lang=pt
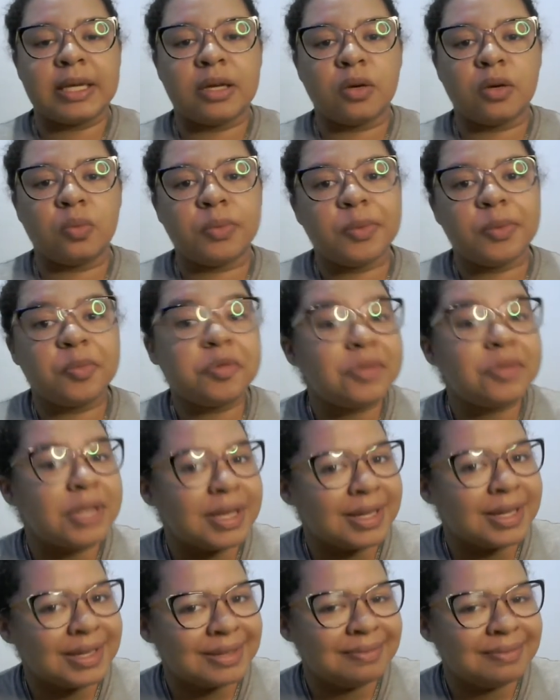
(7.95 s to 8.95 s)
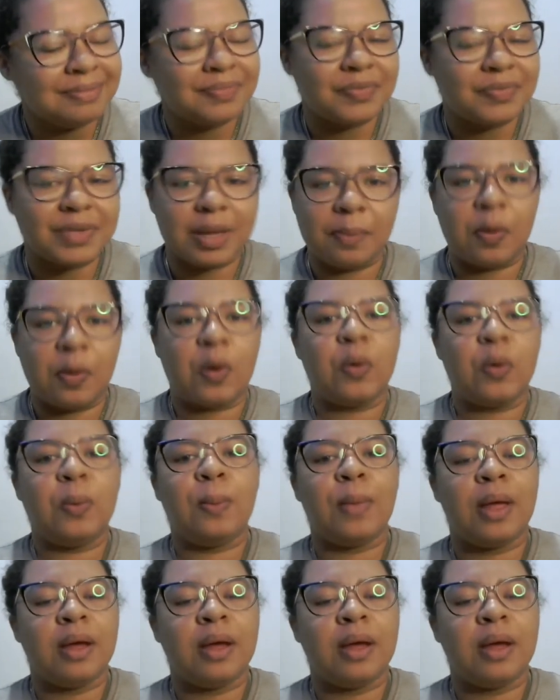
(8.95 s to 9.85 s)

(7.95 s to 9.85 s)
eu me mudei, tá bom?